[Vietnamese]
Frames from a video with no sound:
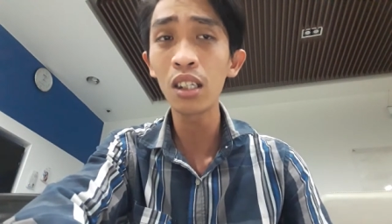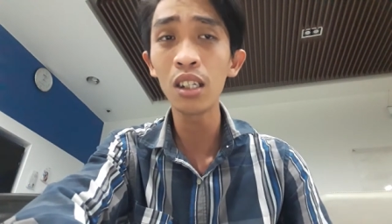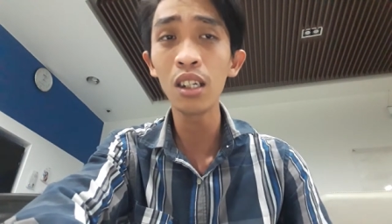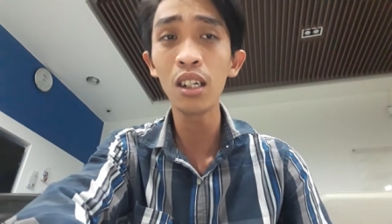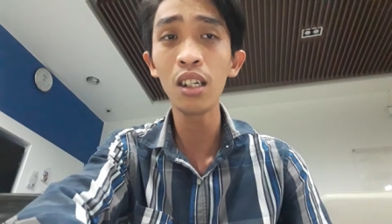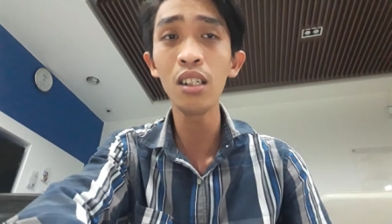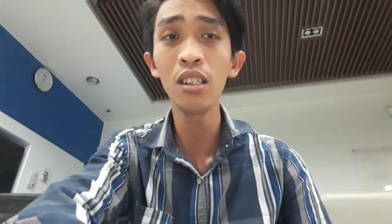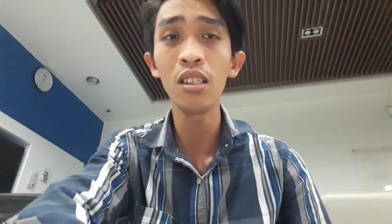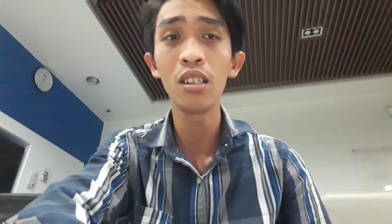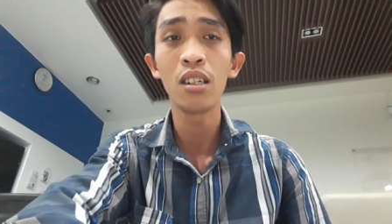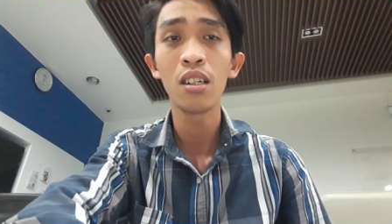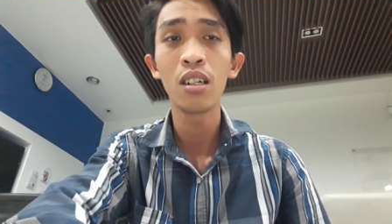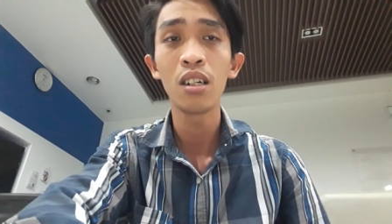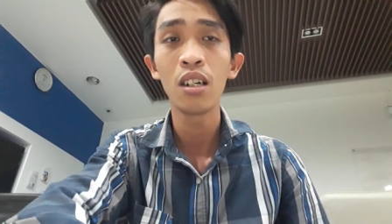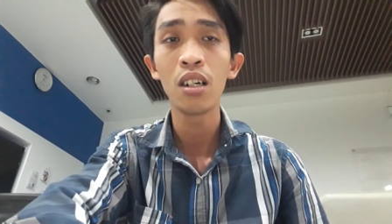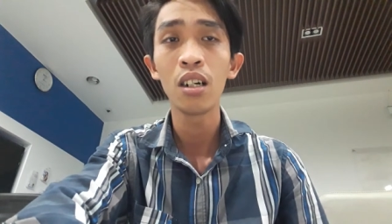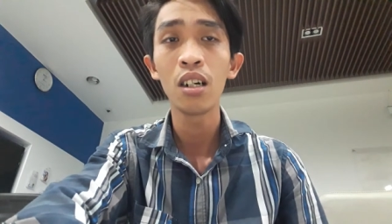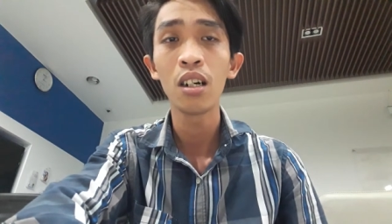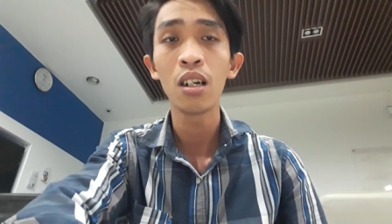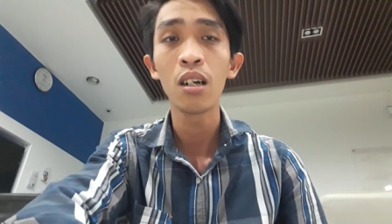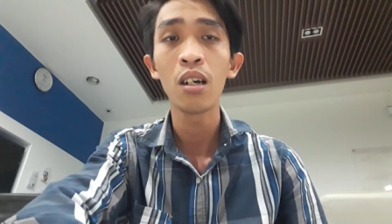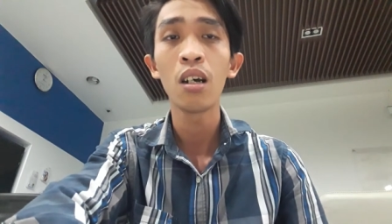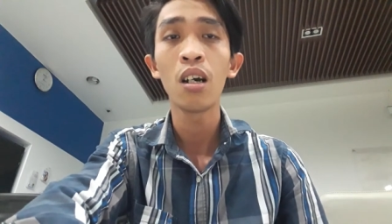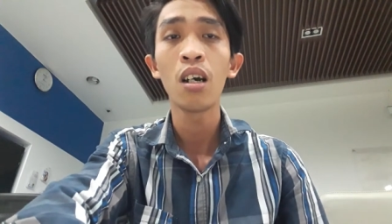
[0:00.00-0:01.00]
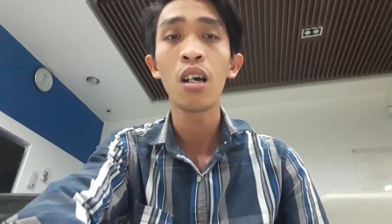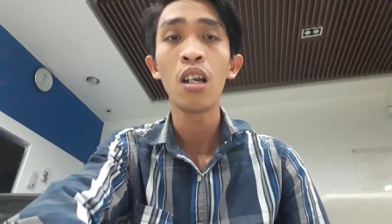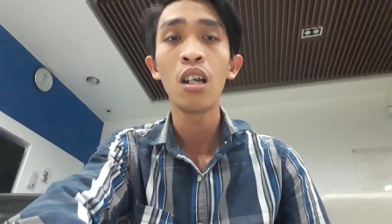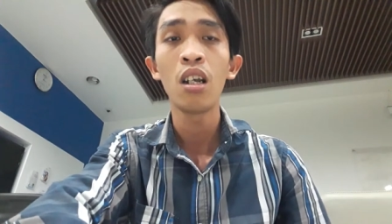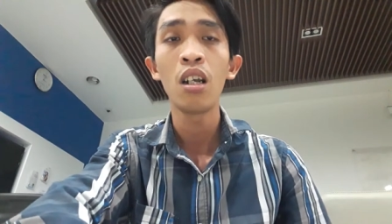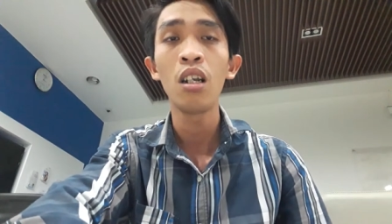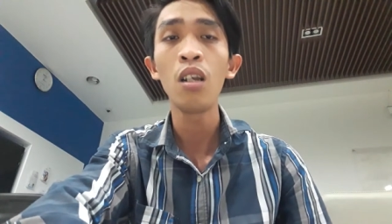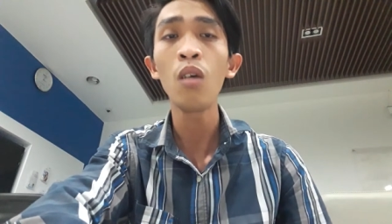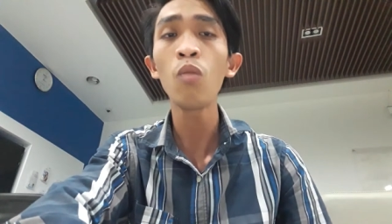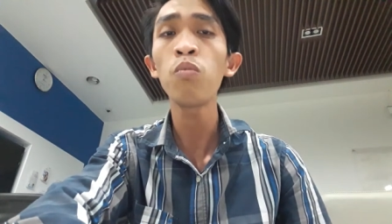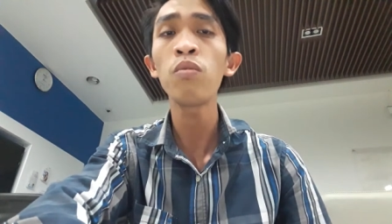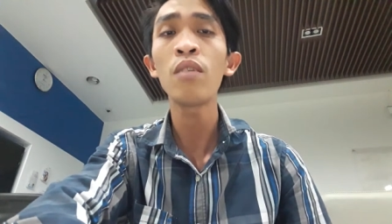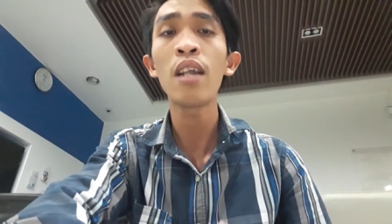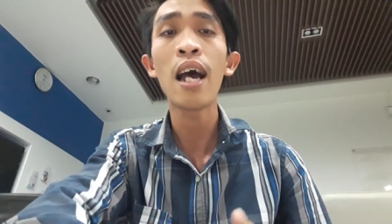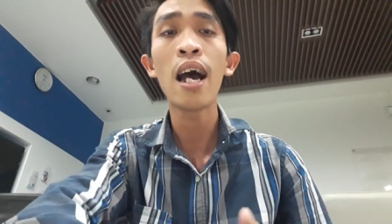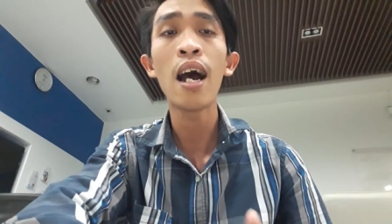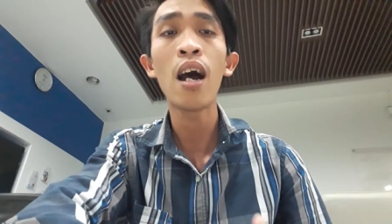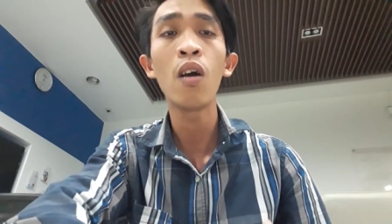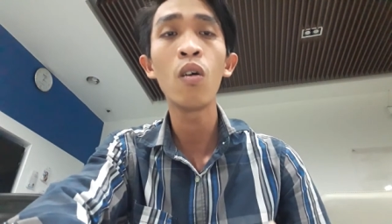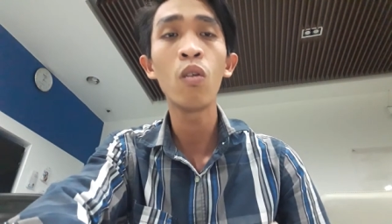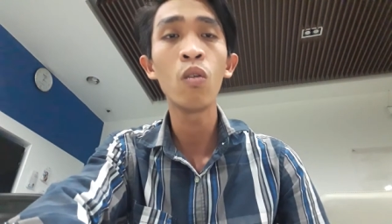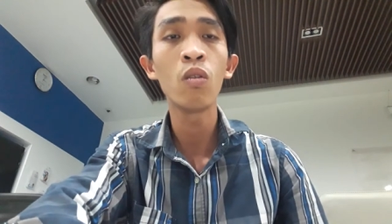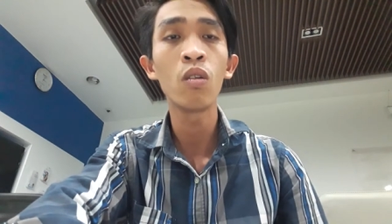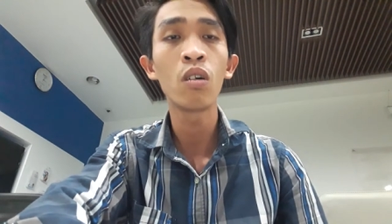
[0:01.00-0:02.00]
sư lúc
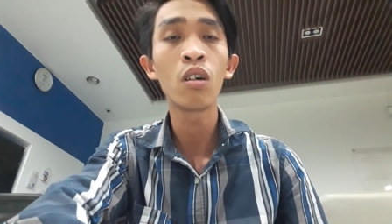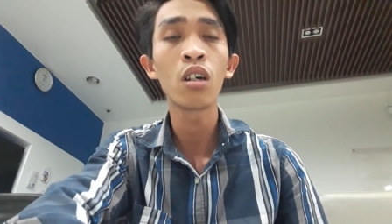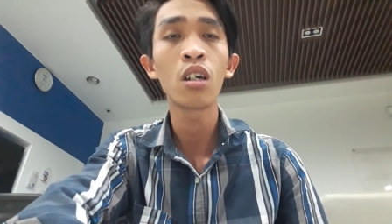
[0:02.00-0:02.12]
nào